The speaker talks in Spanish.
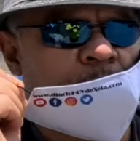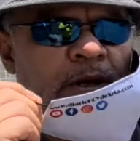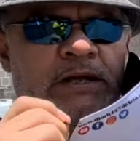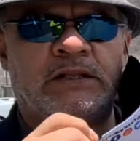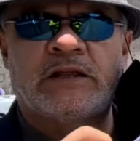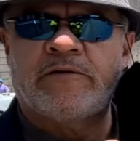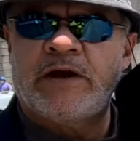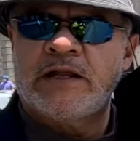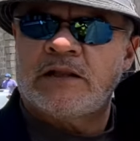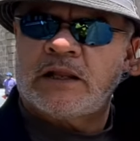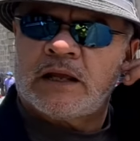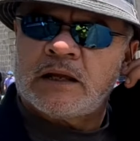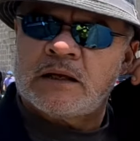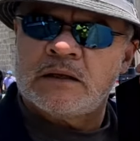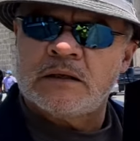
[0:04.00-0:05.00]

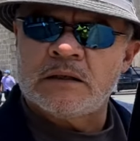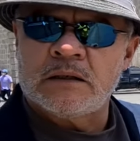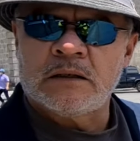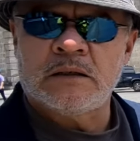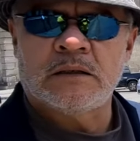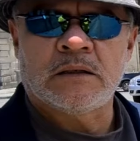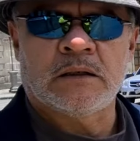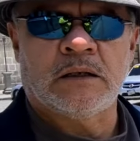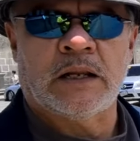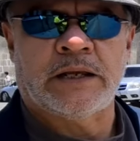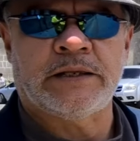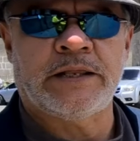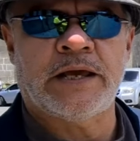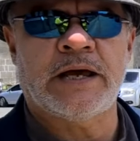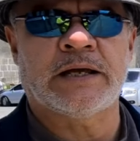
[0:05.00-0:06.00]
2020, la
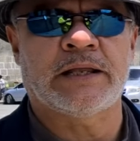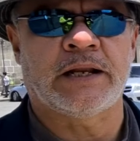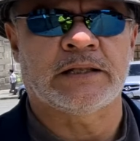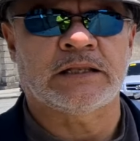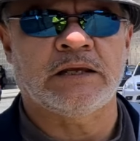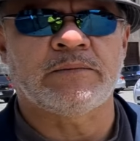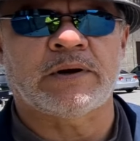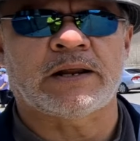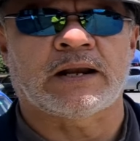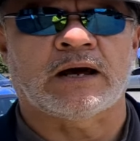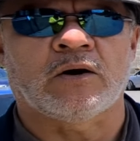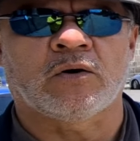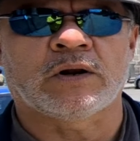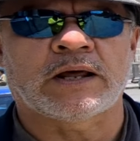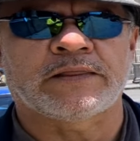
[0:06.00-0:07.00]
idea creativa en la
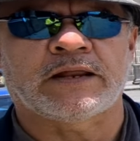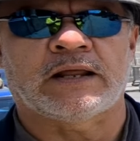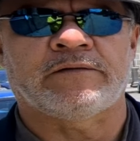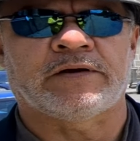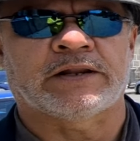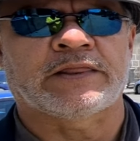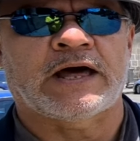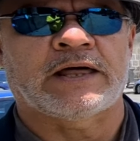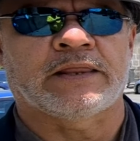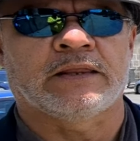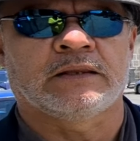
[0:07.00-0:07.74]
hora de la verdad.